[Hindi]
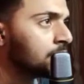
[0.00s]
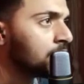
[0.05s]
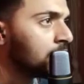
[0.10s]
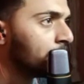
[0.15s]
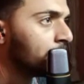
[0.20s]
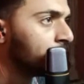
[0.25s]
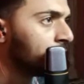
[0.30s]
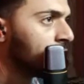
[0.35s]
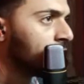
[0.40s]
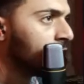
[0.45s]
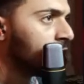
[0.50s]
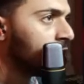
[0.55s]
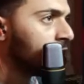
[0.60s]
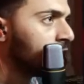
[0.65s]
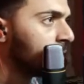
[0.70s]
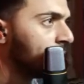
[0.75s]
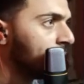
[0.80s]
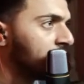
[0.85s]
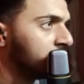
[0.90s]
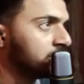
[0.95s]
अबे
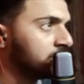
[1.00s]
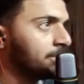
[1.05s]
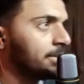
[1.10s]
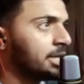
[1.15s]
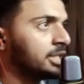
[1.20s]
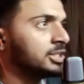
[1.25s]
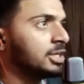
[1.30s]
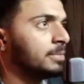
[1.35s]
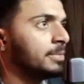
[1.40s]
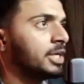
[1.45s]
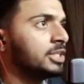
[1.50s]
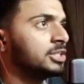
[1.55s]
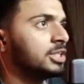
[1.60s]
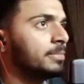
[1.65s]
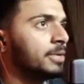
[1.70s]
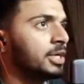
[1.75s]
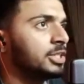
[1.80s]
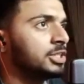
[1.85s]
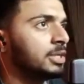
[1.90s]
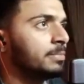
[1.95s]
बैठ जा बैठ जा बैठ जा
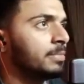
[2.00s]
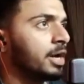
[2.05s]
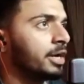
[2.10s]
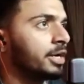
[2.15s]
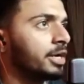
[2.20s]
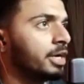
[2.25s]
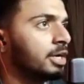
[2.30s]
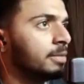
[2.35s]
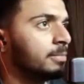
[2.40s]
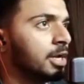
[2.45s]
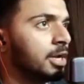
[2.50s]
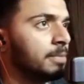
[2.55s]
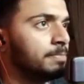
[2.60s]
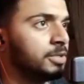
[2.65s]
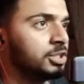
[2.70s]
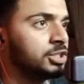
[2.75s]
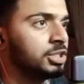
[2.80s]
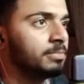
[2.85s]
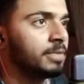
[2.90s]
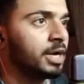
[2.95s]
बैठ जा मार्केट हमारे
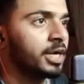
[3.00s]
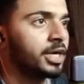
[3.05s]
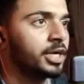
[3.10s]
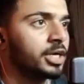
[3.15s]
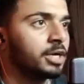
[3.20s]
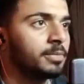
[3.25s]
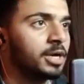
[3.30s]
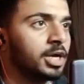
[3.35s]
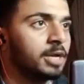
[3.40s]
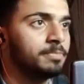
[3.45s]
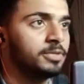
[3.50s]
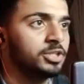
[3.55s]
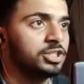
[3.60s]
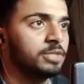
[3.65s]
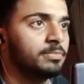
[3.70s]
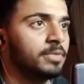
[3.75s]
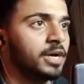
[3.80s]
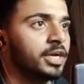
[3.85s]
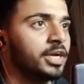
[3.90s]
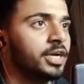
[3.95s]
पीछे मार्केट हमारे
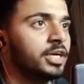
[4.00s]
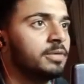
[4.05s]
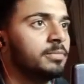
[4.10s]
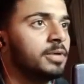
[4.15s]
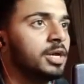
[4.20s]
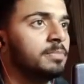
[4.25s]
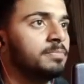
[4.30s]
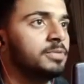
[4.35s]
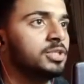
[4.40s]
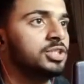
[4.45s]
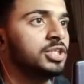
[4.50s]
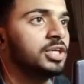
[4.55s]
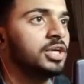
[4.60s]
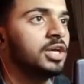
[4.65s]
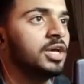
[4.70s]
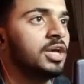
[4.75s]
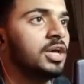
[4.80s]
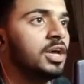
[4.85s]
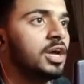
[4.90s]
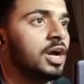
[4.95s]
पीछे मार्केट हमारे पीछे
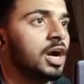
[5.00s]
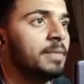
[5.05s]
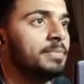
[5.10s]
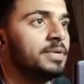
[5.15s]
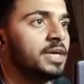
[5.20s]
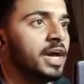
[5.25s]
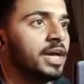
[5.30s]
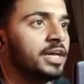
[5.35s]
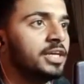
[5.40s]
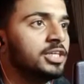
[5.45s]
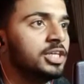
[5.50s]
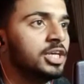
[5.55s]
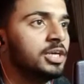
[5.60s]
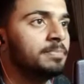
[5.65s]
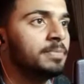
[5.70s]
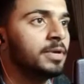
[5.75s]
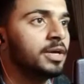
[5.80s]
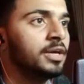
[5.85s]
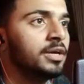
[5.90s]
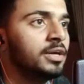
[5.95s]
अभी आएगी यहीं
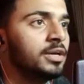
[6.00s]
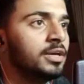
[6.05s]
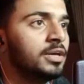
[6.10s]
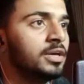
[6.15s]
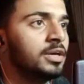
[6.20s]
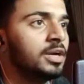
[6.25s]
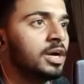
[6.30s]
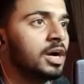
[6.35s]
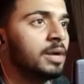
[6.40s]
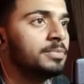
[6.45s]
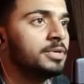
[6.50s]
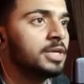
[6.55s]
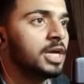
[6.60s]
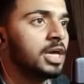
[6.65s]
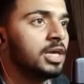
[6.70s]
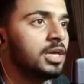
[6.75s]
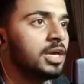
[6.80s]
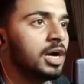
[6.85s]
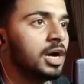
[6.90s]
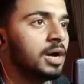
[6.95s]
पे अभी
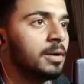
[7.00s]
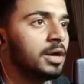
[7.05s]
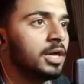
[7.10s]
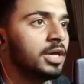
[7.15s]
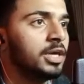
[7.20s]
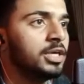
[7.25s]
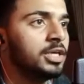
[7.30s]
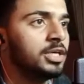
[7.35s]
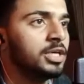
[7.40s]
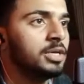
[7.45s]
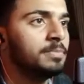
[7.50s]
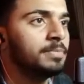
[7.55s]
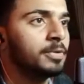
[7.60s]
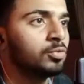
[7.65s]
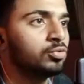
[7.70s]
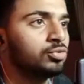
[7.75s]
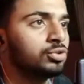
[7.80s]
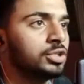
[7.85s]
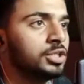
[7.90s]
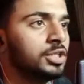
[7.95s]
आई आएगी यहीं पे
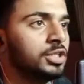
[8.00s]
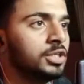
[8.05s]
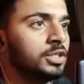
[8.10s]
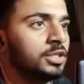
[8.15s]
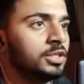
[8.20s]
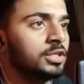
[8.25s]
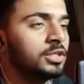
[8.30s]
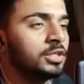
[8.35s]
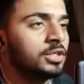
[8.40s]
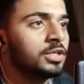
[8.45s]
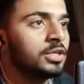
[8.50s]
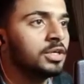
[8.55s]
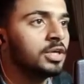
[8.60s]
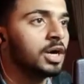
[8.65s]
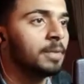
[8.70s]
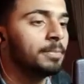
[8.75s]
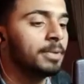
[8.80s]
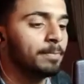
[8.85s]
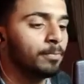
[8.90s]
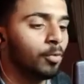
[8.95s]
कुत्ती
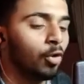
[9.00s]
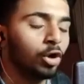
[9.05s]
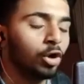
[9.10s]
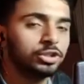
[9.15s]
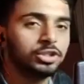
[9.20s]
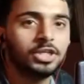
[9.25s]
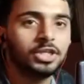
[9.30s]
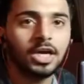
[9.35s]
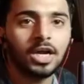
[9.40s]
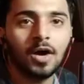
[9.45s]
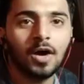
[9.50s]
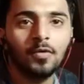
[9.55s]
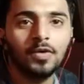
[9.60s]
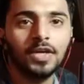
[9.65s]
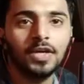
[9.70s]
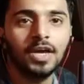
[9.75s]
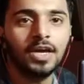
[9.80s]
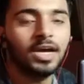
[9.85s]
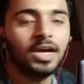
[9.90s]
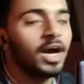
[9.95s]
अबे बहुत
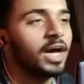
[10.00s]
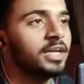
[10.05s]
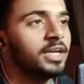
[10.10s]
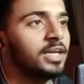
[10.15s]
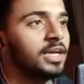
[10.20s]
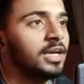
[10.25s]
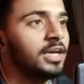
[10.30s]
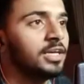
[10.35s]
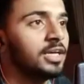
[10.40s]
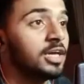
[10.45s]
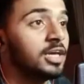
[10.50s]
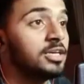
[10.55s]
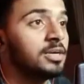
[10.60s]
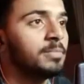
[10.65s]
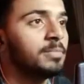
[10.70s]
डरावनी है यार ये यही है